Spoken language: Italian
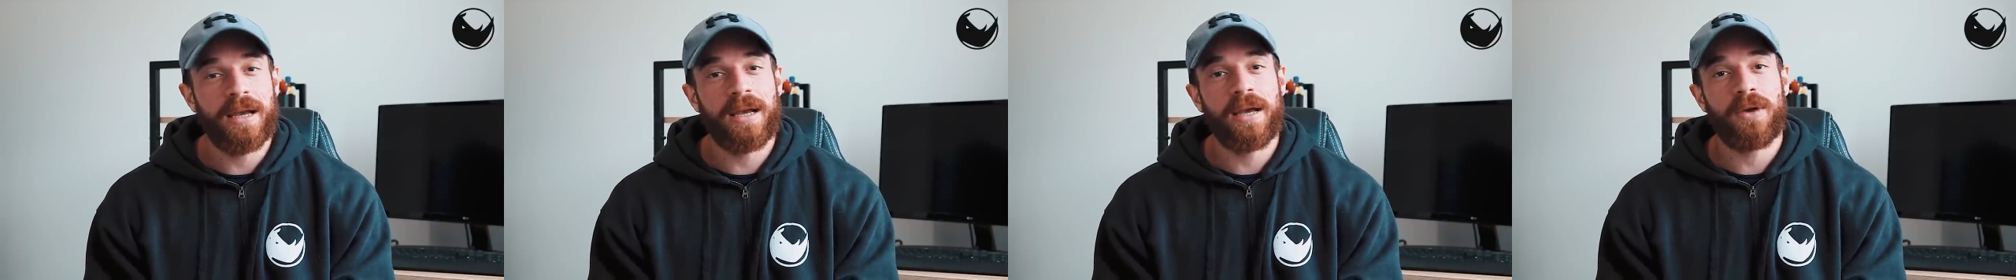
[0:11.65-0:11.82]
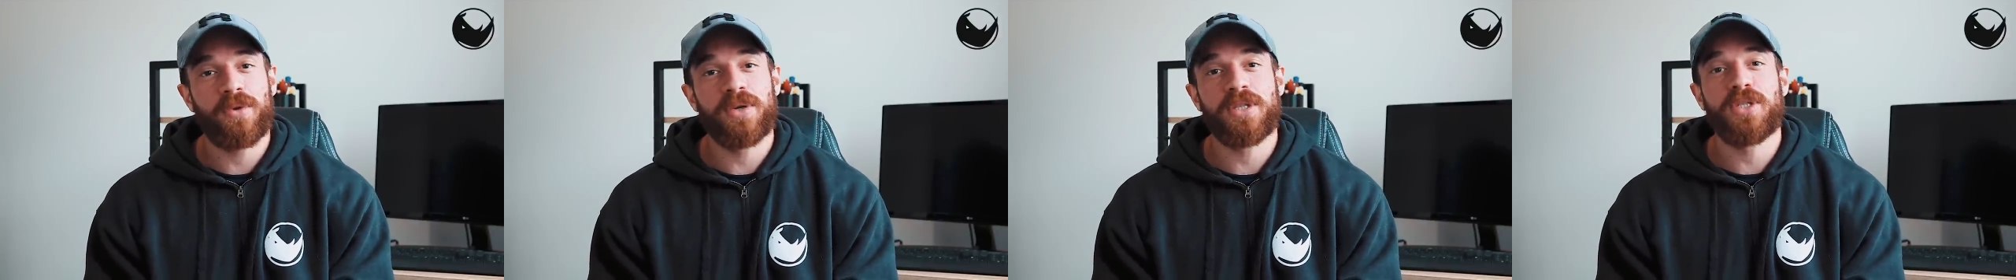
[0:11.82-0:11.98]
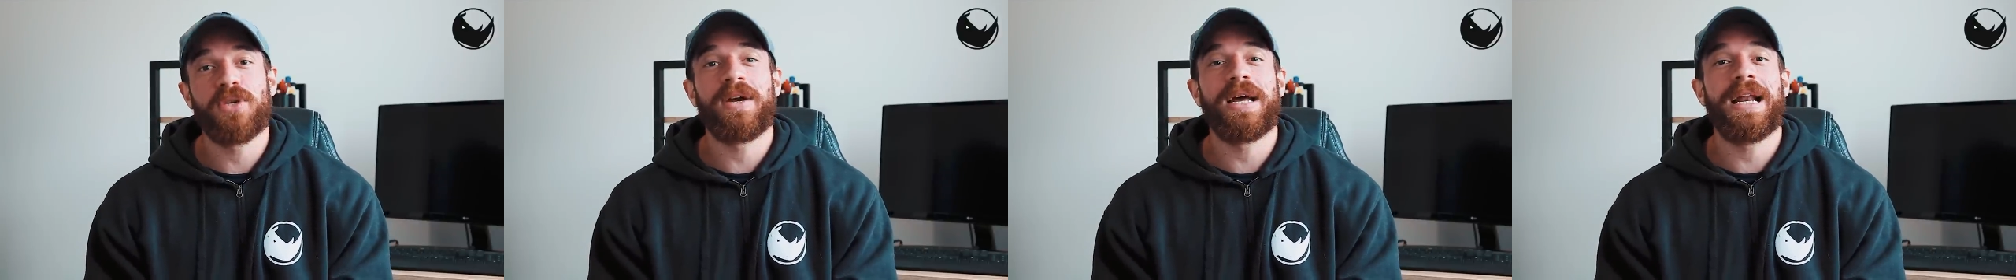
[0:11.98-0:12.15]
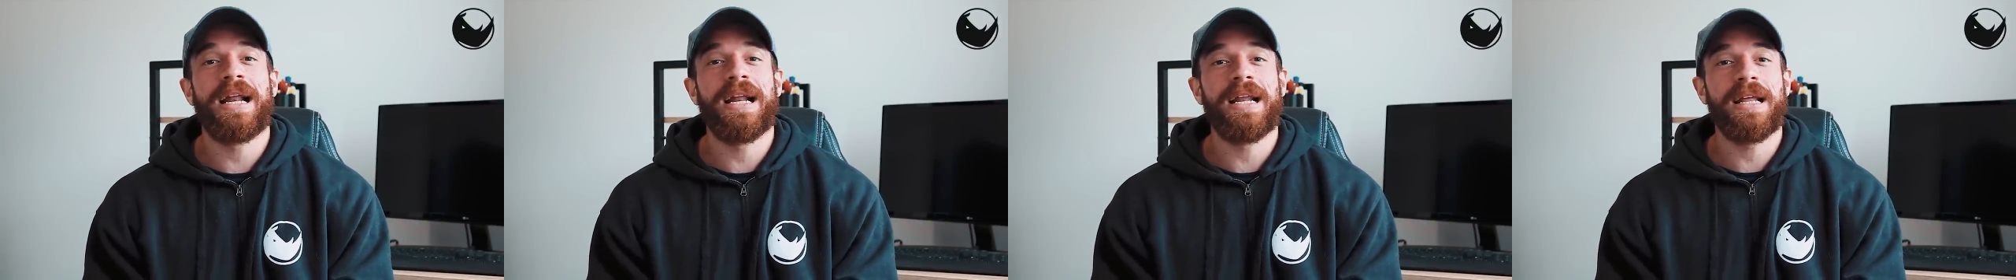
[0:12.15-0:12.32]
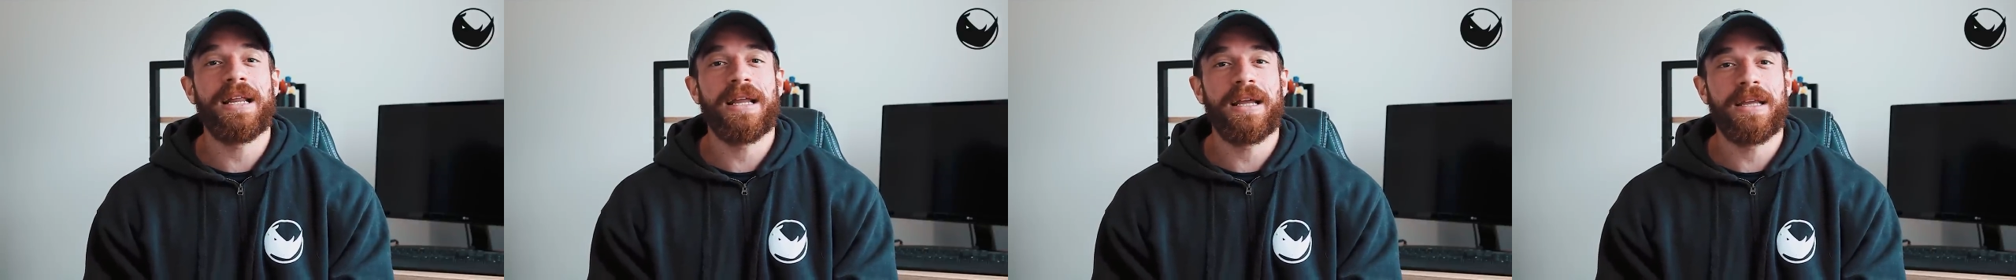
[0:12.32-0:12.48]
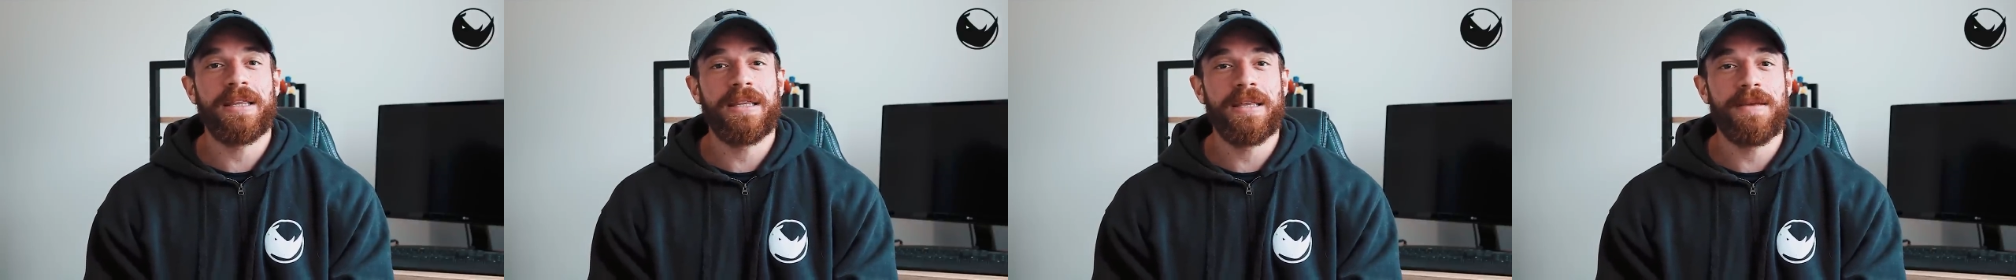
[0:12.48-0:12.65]
eh, questo è un
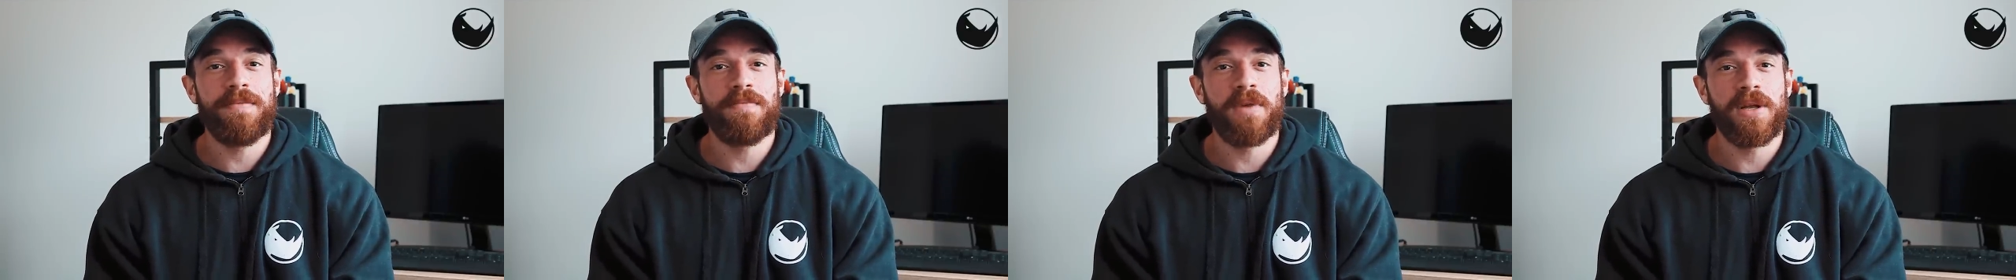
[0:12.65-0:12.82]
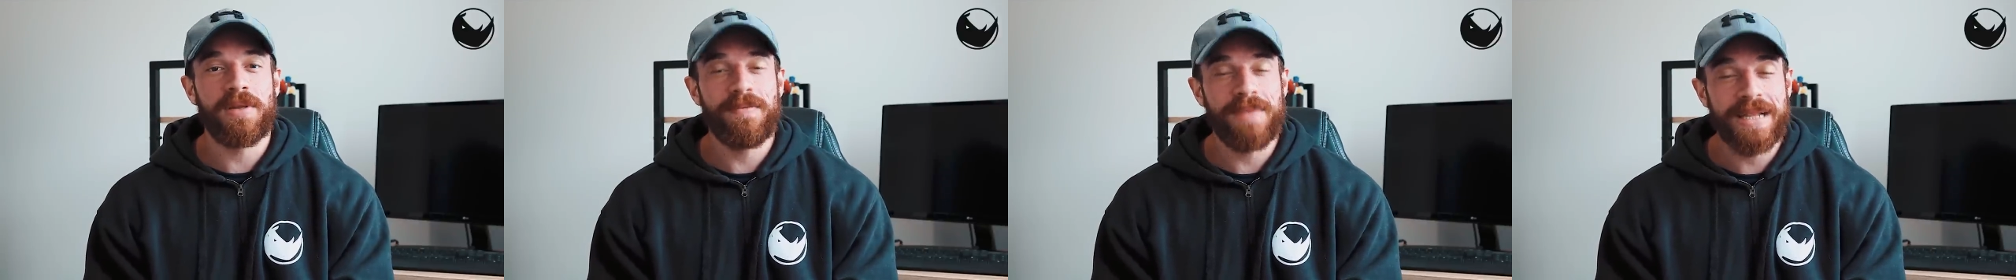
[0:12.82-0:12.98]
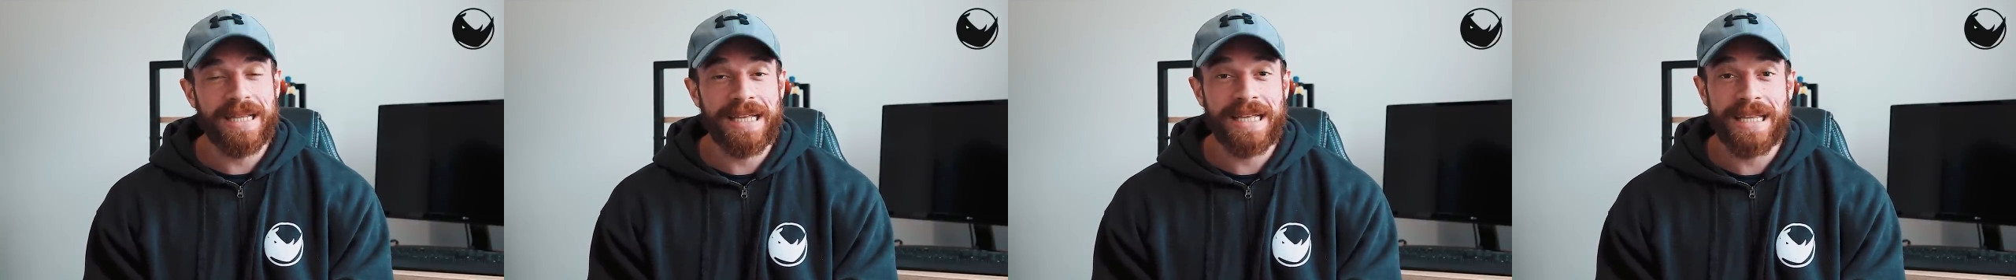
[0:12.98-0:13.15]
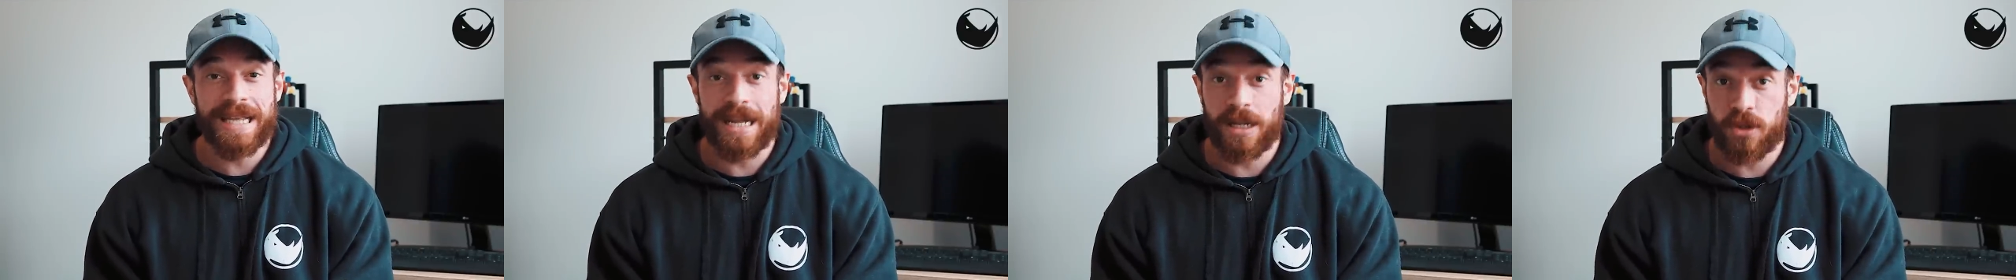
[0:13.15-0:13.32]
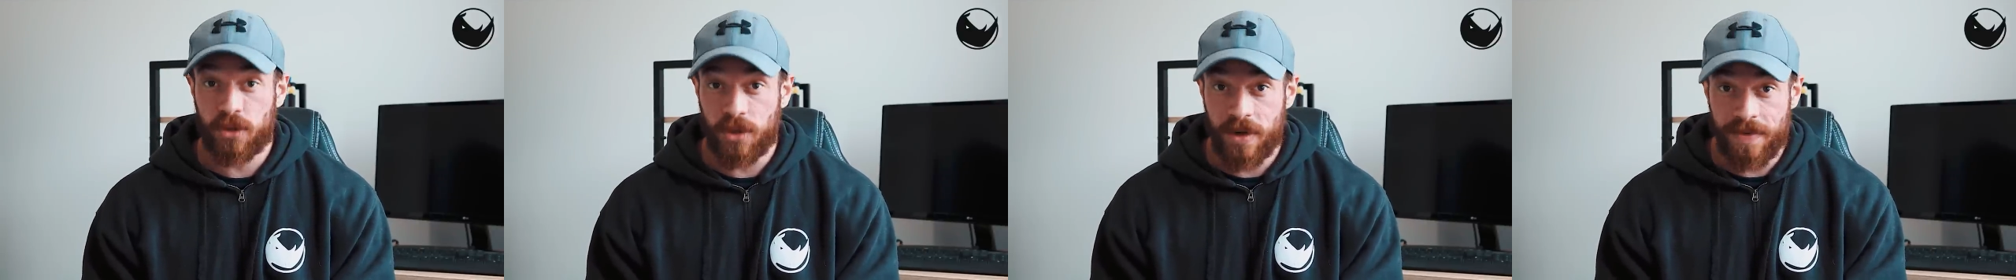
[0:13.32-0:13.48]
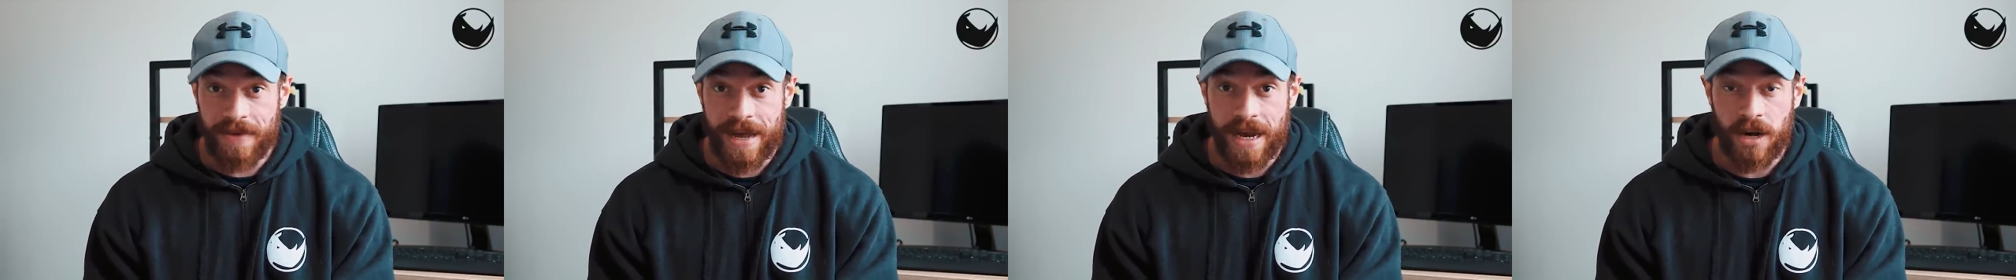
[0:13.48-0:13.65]
canale di bodybuilding di
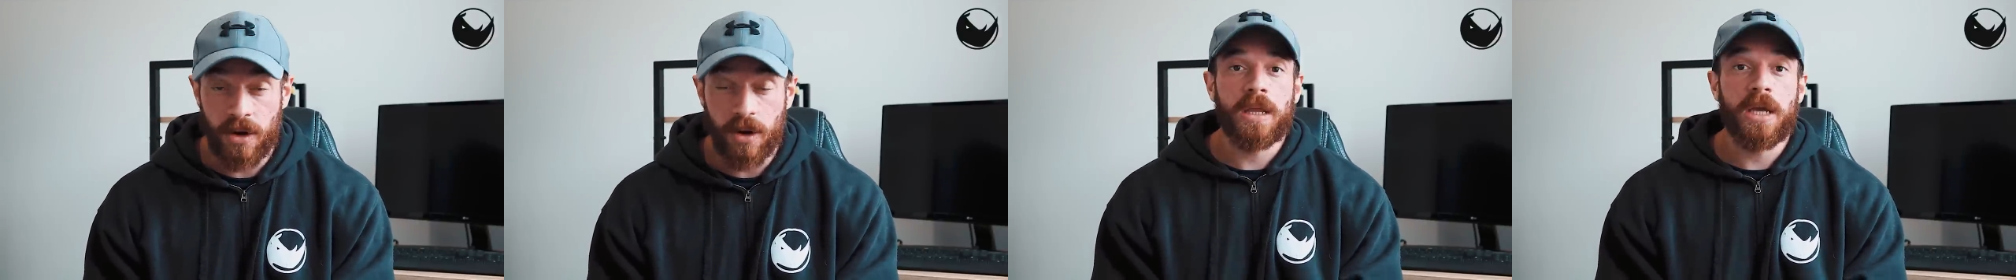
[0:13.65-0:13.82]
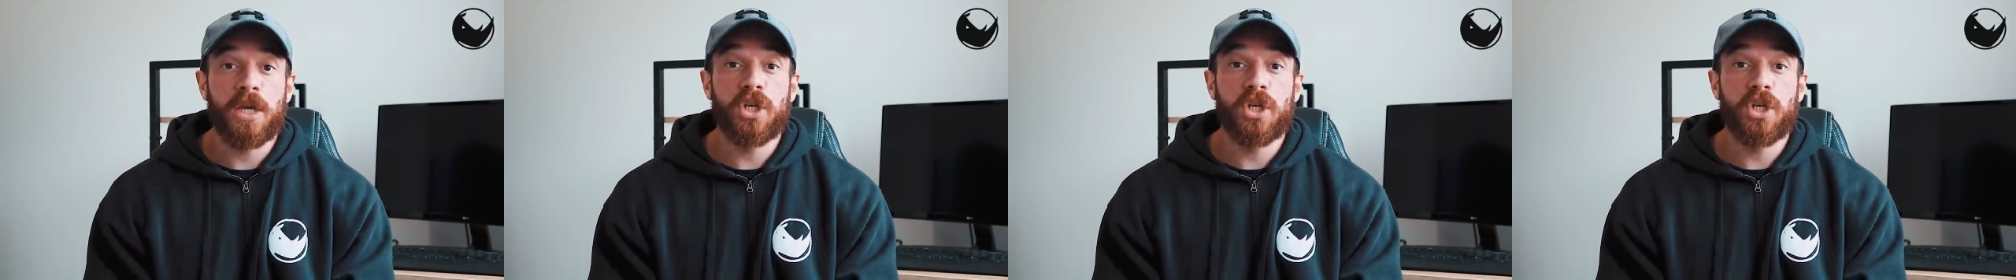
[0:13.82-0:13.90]
alto livello.